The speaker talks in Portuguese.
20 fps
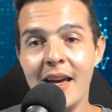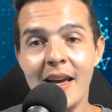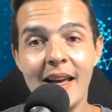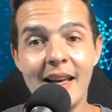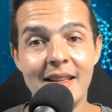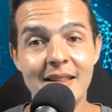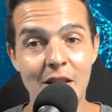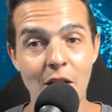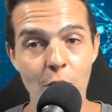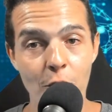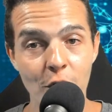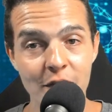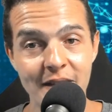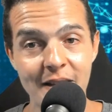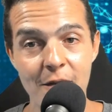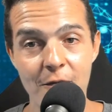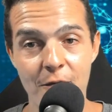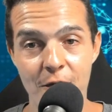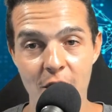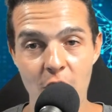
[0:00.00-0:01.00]
Então
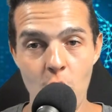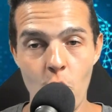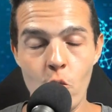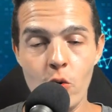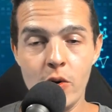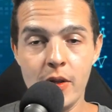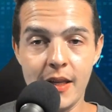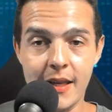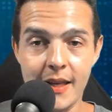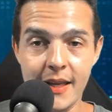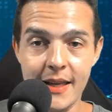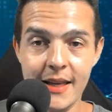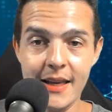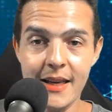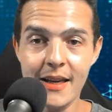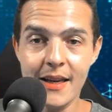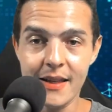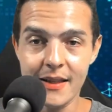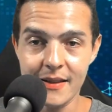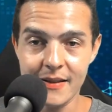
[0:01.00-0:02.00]
você viu
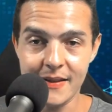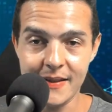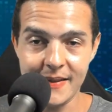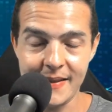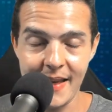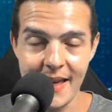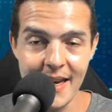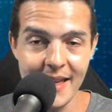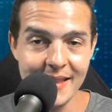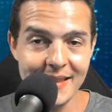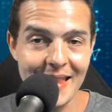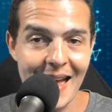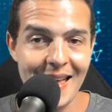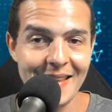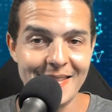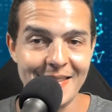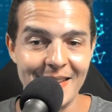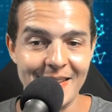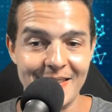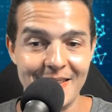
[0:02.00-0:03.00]
que se ele está
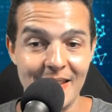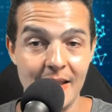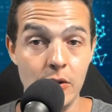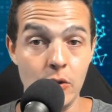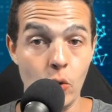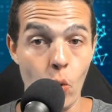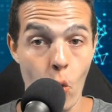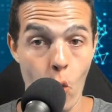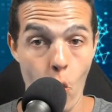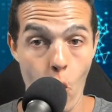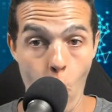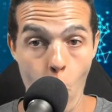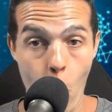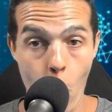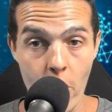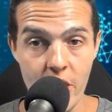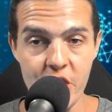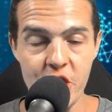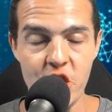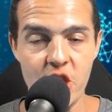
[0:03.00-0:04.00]
acessando
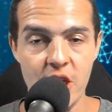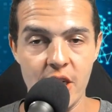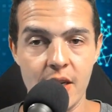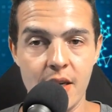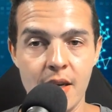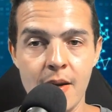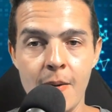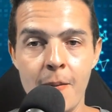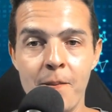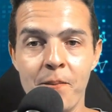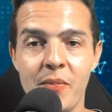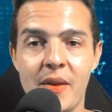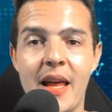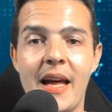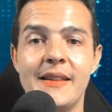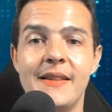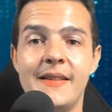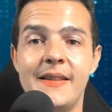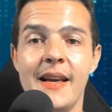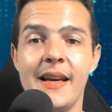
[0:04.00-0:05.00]
hoje,
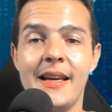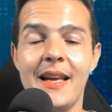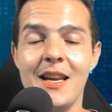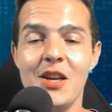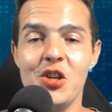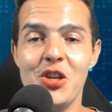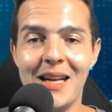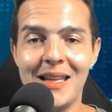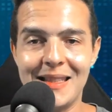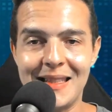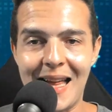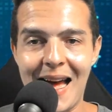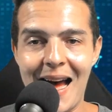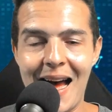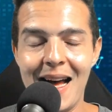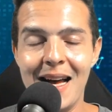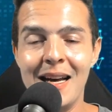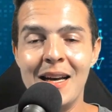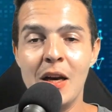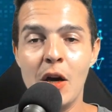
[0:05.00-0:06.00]
quer dizer que ele já
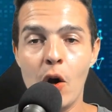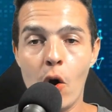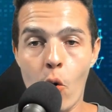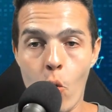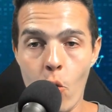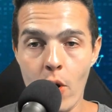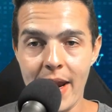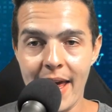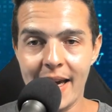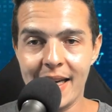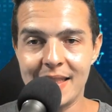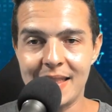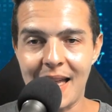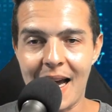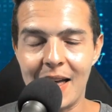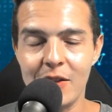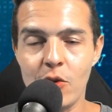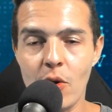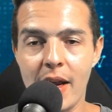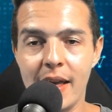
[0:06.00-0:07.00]
está
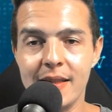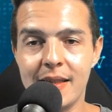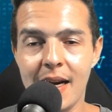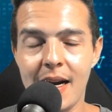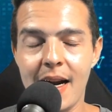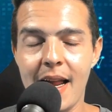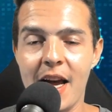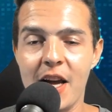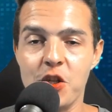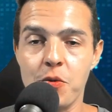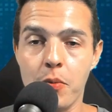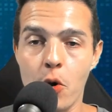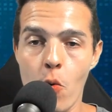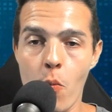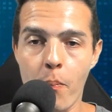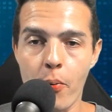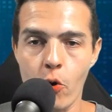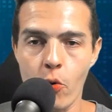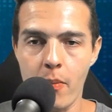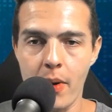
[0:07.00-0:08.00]
conectado na internet, porque um
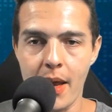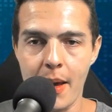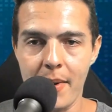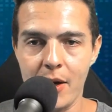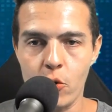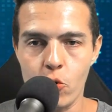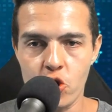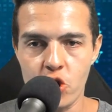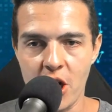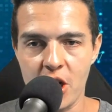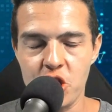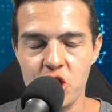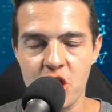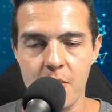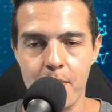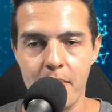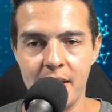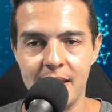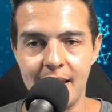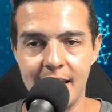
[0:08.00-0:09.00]
problema que o chat
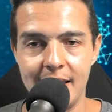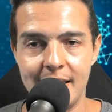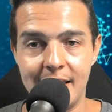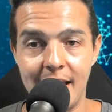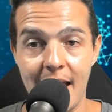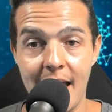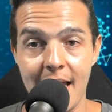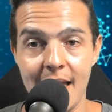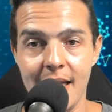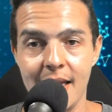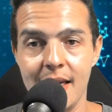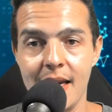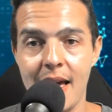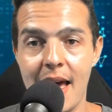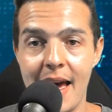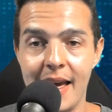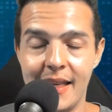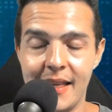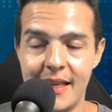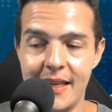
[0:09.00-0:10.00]
GPT tem
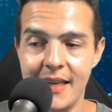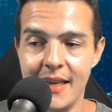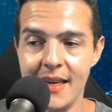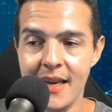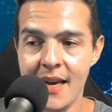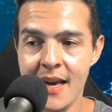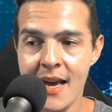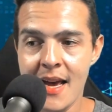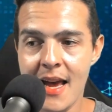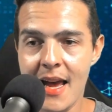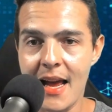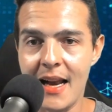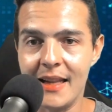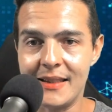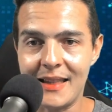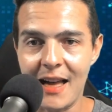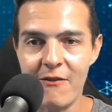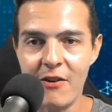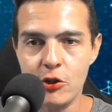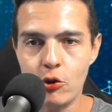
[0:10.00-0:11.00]
é que ele
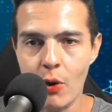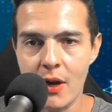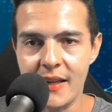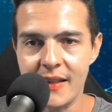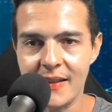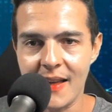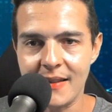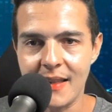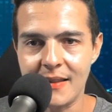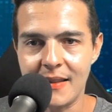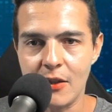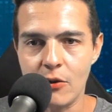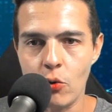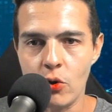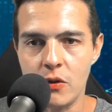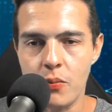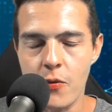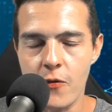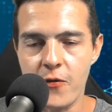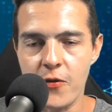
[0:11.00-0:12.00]
estava atualizado até
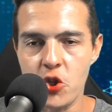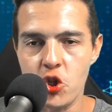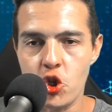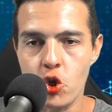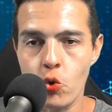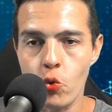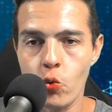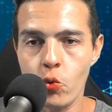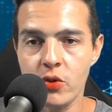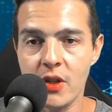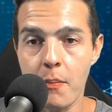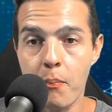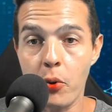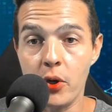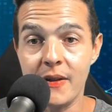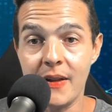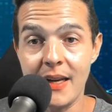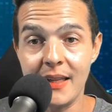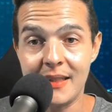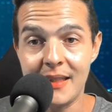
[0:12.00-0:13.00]
2021,
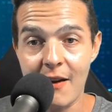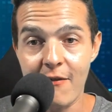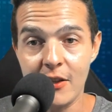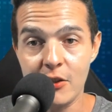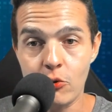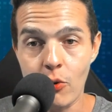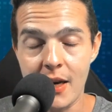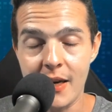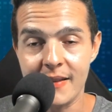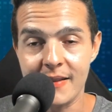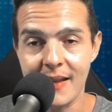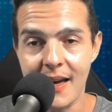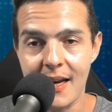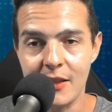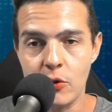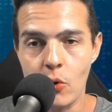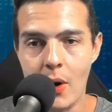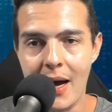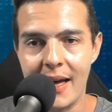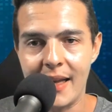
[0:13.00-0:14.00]
depois ele estava
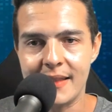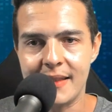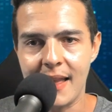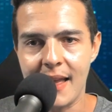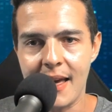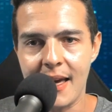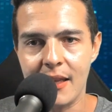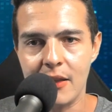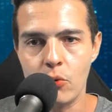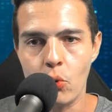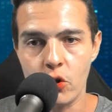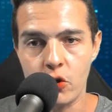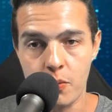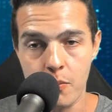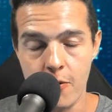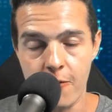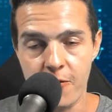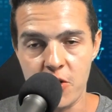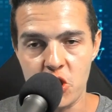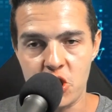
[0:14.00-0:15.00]
atualizado até
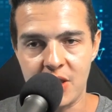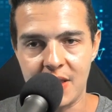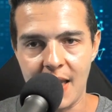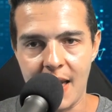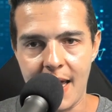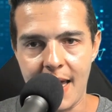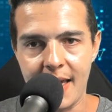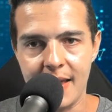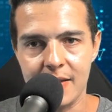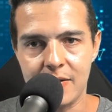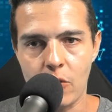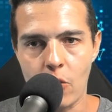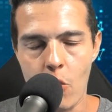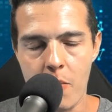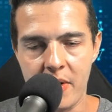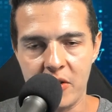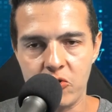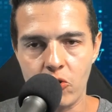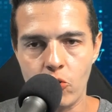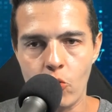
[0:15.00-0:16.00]
2023,
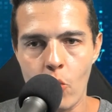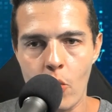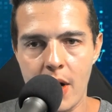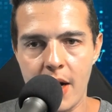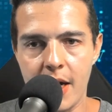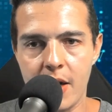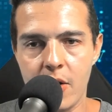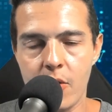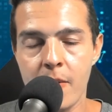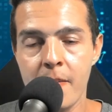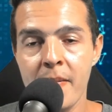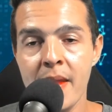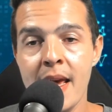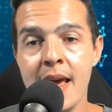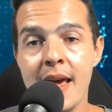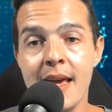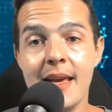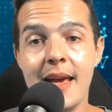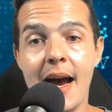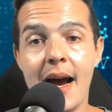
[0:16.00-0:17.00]
começo do ano,
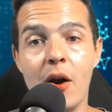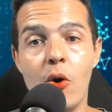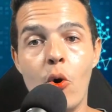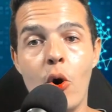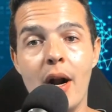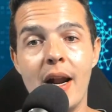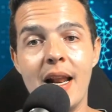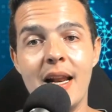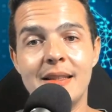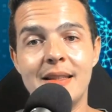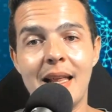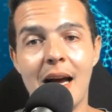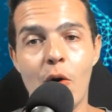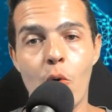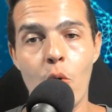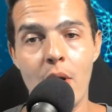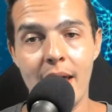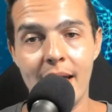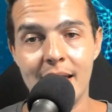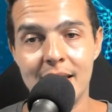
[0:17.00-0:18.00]
e agora ele está
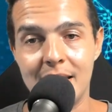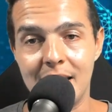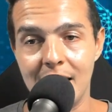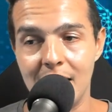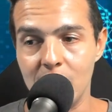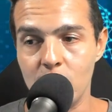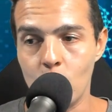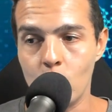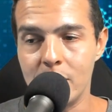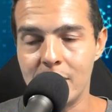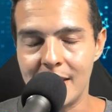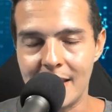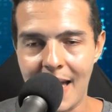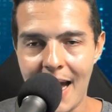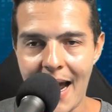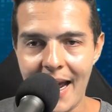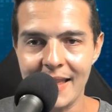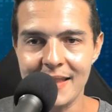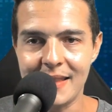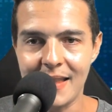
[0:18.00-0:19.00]
conectando
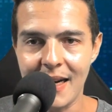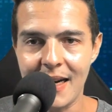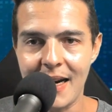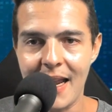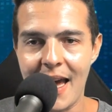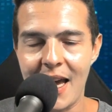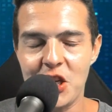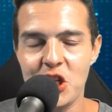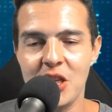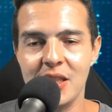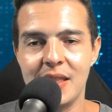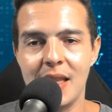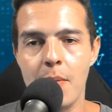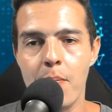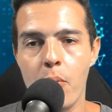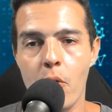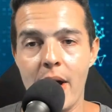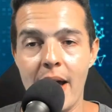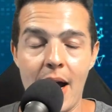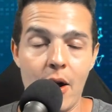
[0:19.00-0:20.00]
na internet em
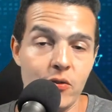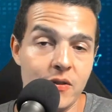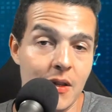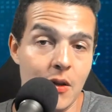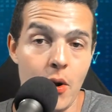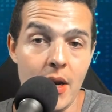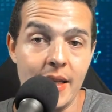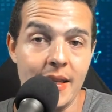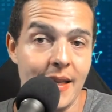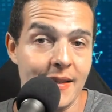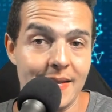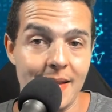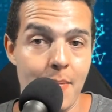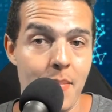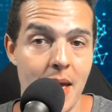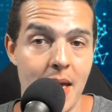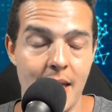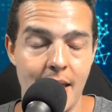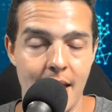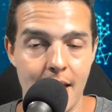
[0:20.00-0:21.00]
tempo real, senão ele nem
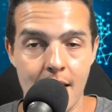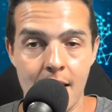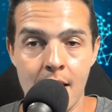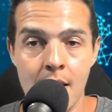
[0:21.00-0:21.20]
saberia